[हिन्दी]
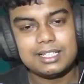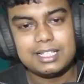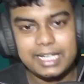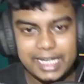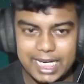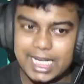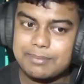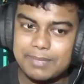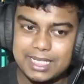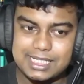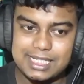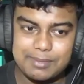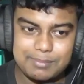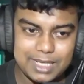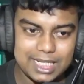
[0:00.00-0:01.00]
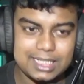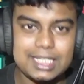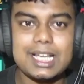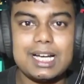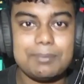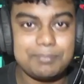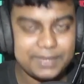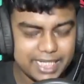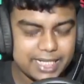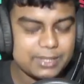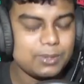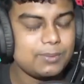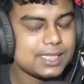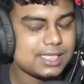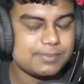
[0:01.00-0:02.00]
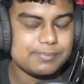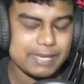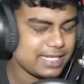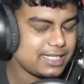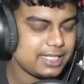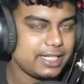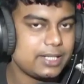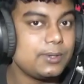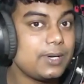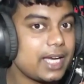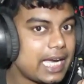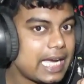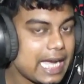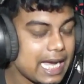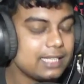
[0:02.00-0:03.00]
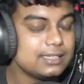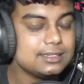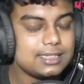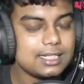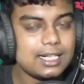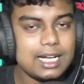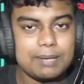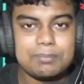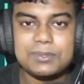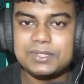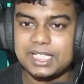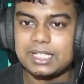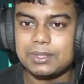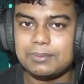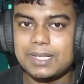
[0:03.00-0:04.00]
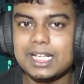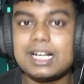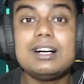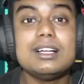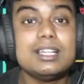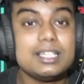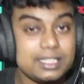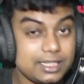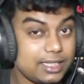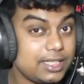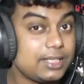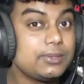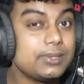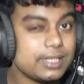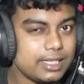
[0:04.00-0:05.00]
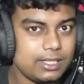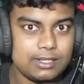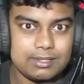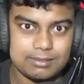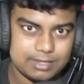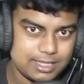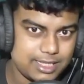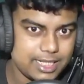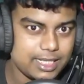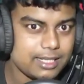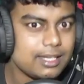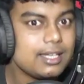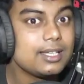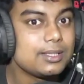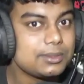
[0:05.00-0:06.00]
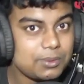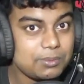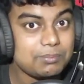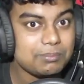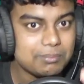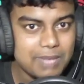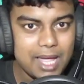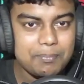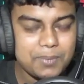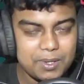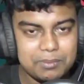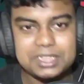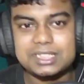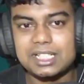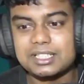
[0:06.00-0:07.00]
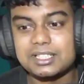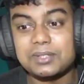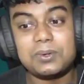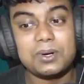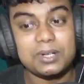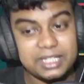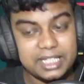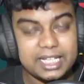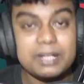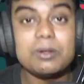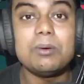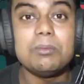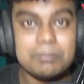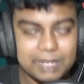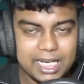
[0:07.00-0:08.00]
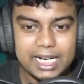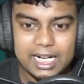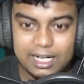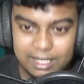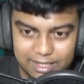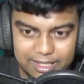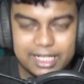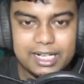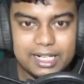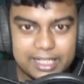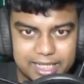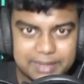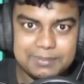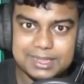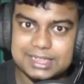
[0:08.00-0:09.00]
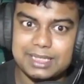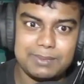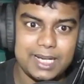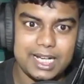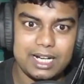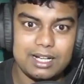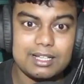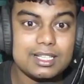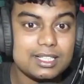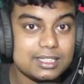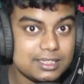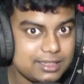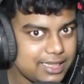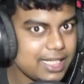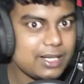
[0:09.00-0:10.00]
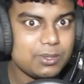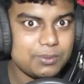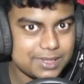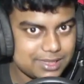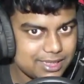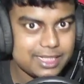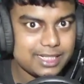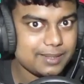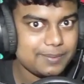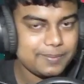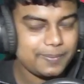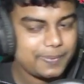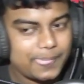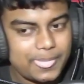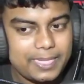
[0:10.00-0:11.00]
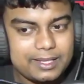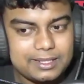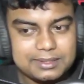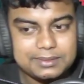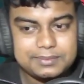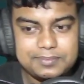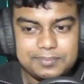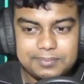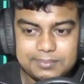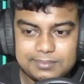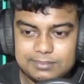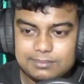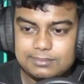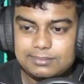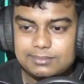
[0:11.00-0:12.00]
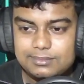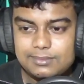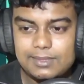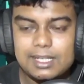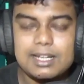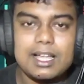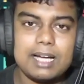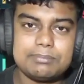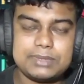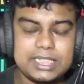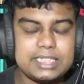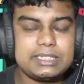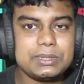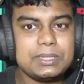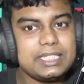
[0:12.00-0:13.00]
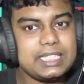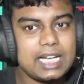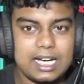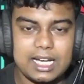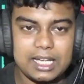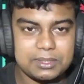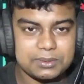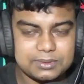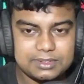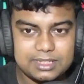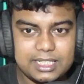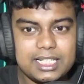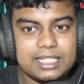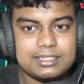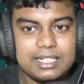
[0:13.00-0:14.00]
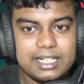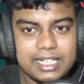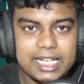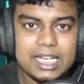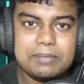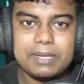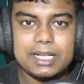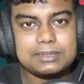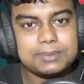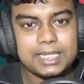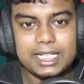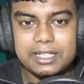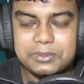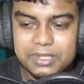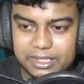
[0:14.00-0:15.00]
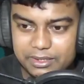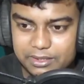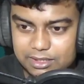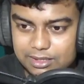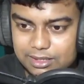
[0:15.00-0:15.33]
एक मैच के बाद ही आप देखो बस मैच देखो अंत तक आपको देखने को मिलेगा गीकू अनलॉक ठीक है तो मैं प्रॉमिस करता हूँ और देखने को मिलेगा हंड्रेड एंड टेन परसेंट मिलेगा देखो बस ठीक है अब जीतो या हारो ठीक है एक मैच में गीको अनलॉक